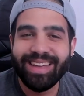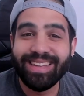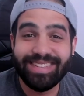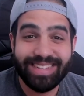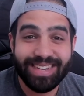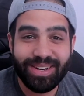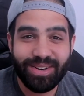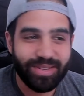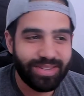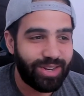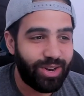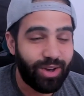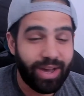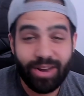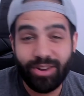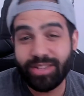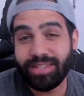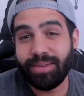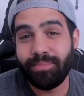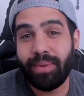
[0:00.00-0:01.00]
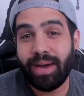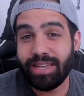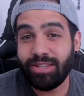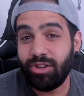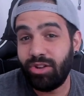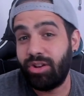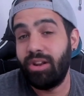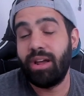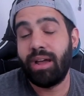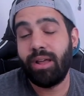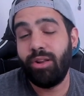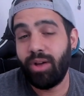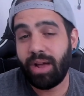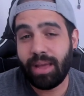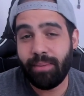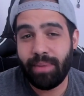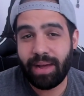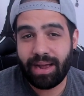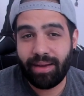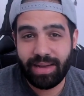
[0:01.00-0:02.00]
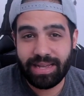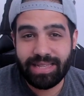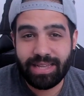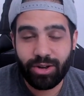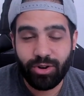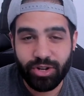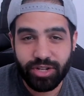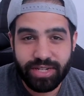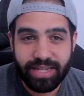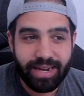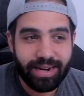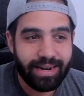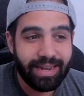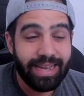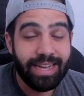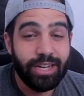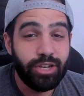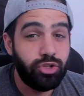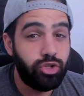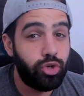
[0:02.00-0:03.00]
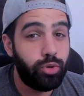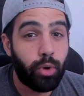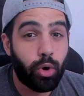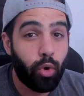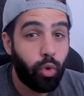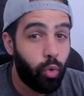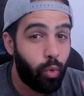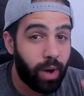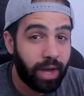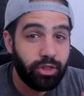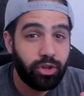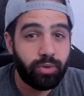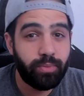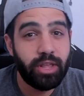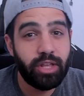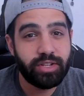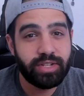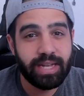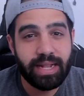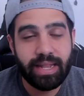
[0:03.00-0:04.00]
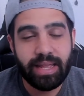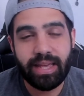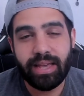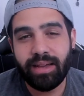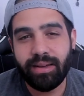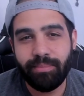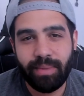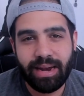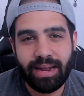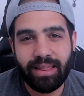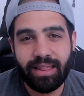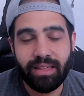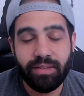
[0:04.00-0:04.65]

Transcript: Chicos, los que no sepáis o los que me acabáis de conocer, subo cuatro vídeos al día, ¿vale?